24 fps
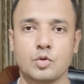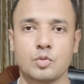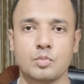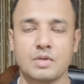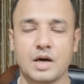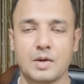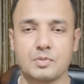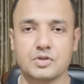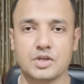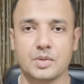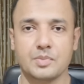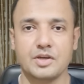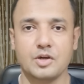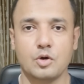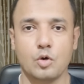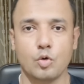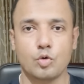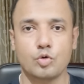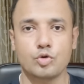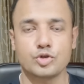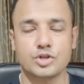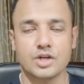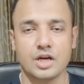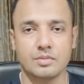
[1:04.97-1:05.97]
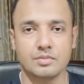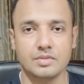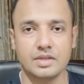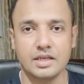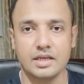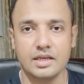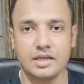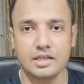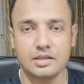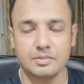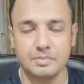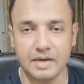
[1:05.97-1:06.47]
आप सभी को खुश
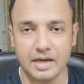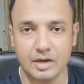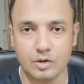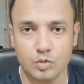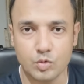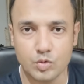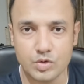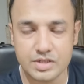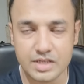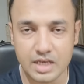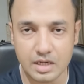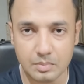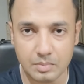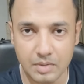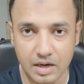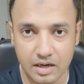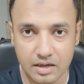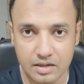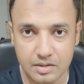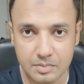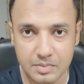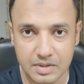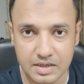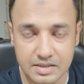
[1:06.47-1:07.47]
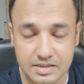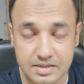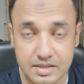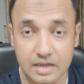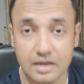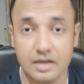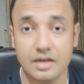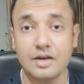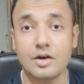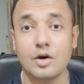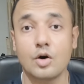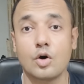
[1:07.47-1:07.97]
आमदीद मैं हूँ सलमान मिर्ज़ा
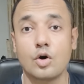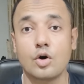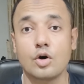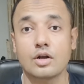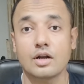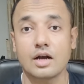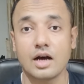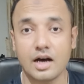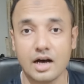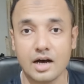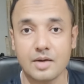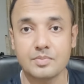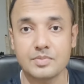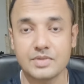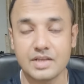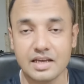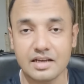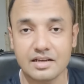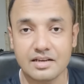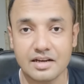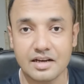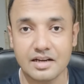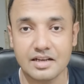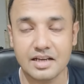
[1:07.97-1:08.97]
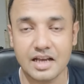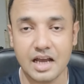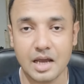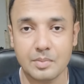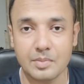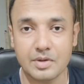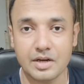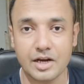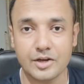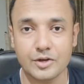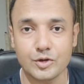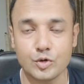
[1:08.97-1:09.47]
और आप देख रहे हैं
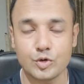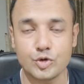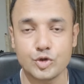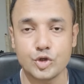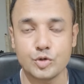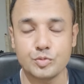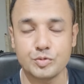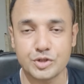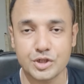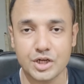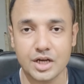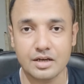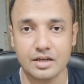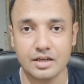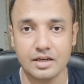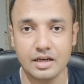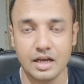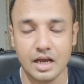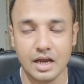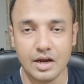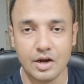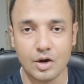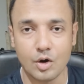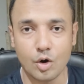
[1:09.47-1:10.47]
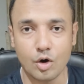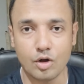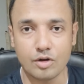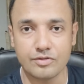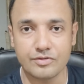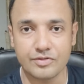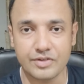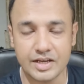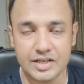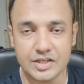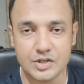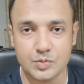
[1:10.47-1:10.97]
मेरा यूट्यूब चैनल और
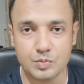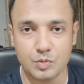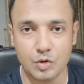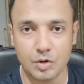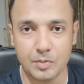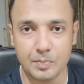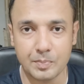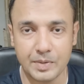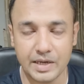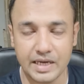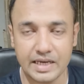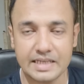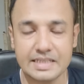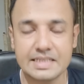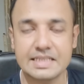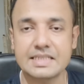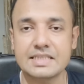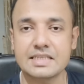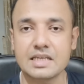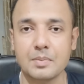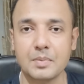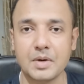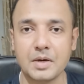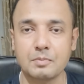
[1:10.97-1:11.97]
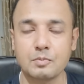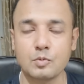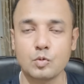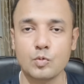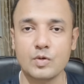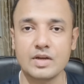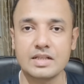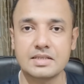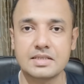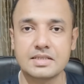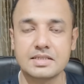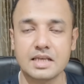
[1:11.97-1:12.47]
फेसबुक पेज समअप
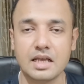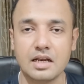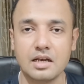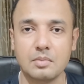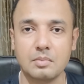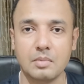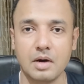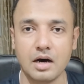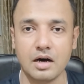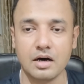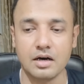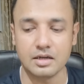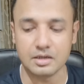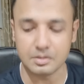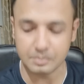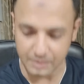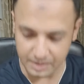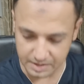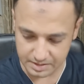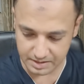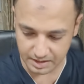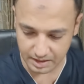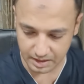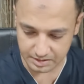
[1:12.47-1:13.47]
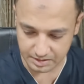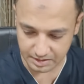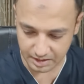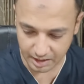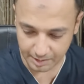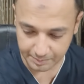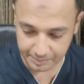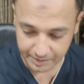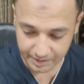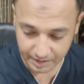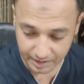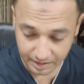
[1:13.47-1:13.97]
विद सलमान मिर्ज़ा
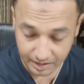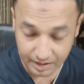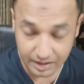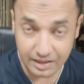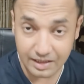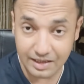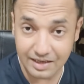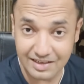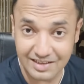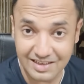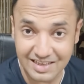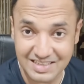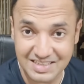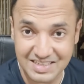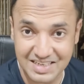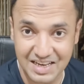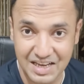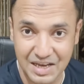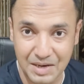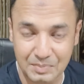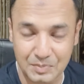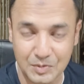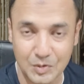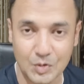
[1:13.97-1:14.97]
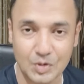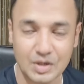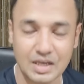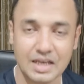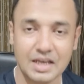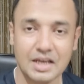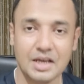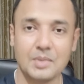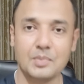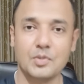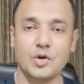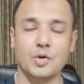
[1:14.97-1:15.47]
जनाब क्या हाल हैं कैसे हैं आप लोग
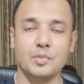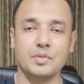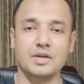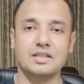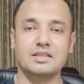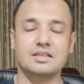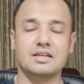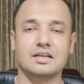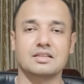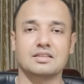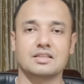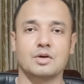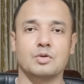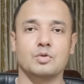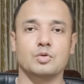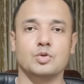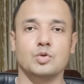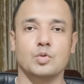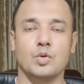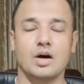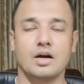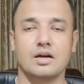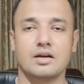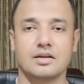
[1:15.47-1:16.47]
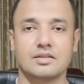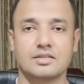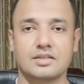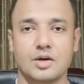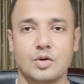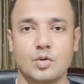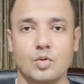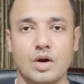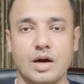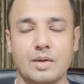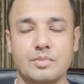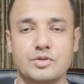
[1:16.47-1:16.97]
मैं उम्मीद करता हूँ दुआ करता
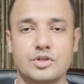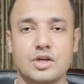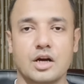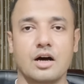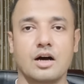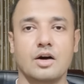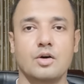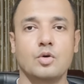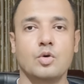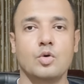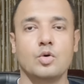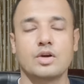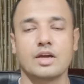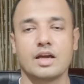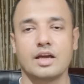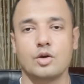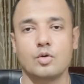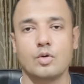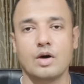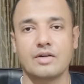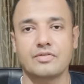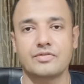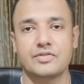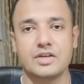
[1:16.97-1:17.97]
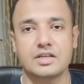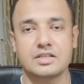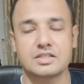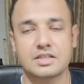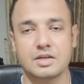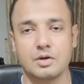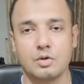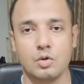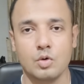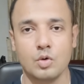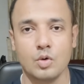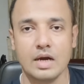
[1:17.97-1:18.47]
हूँ आप जहाँ हों खैर वाफ़ियत
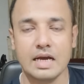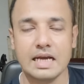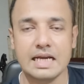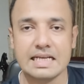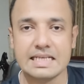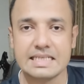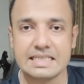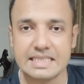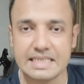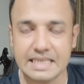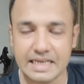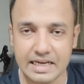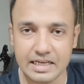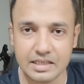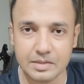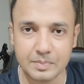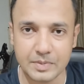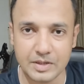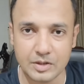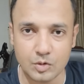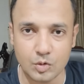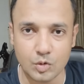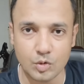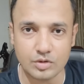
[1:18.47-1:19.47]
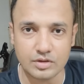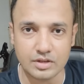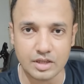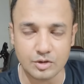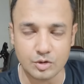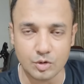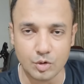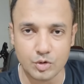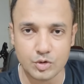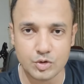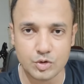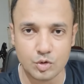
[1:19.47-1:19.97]
से हों सेहतमंद हों
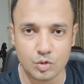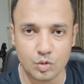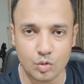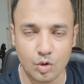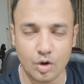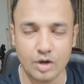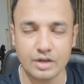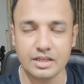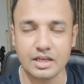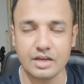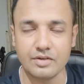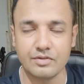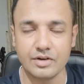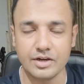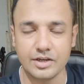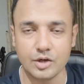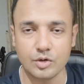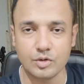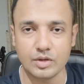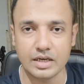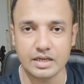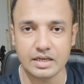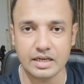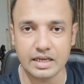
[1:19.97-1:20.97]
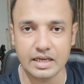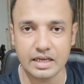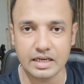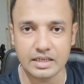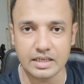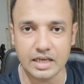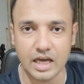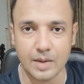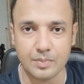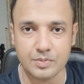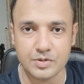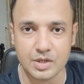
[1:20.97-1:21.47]
तंदुरुस्त हों और ये वीडियो देखने के
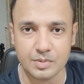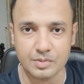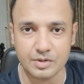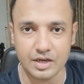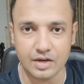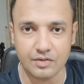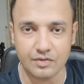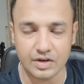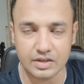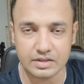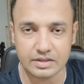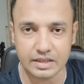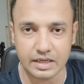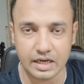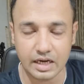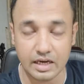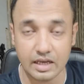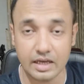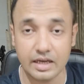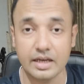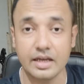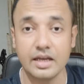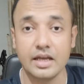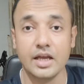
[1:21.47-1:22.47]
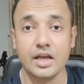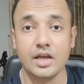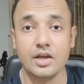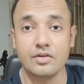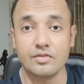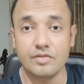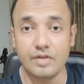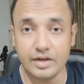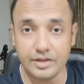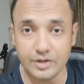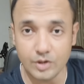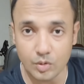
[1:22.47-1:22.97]
लिए आप सभी ने वक्त निकाला है
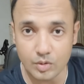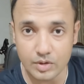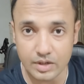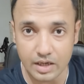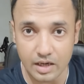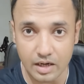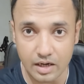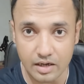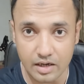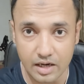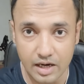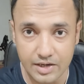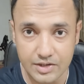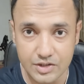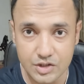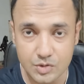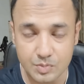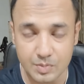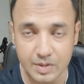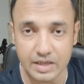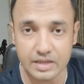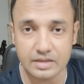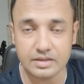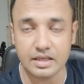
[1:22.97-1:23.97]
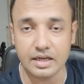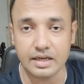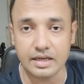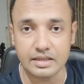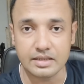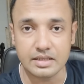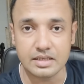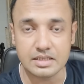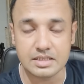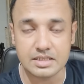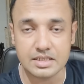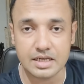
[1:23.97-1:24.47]
वीडियो के आगाज़ में तहे
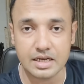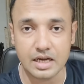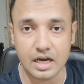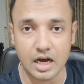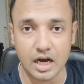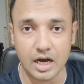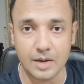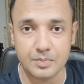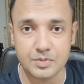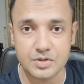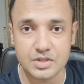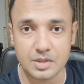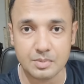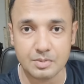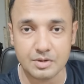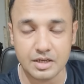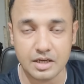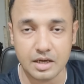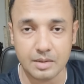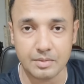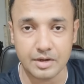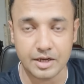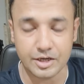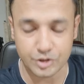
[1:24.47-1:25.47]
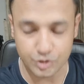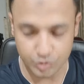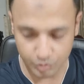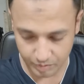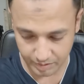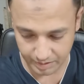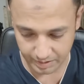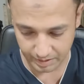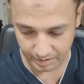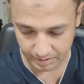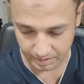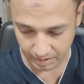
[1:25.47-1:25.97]
दिल से आप सभी का मैं
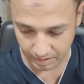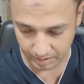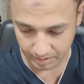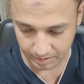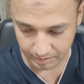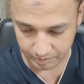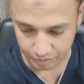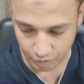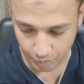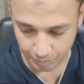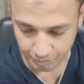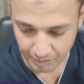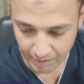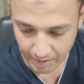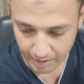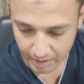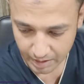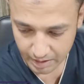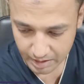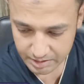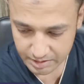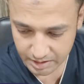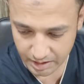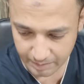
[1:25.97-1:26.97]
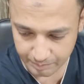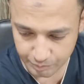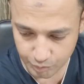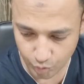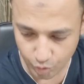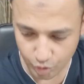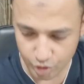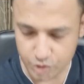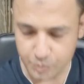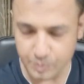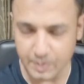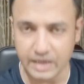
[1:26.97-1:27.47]
शुक्रिया अदा करता हूँ जनाब
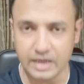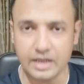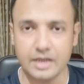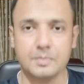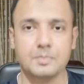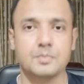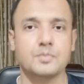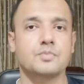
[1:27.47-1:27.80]
दो रोज़ पहले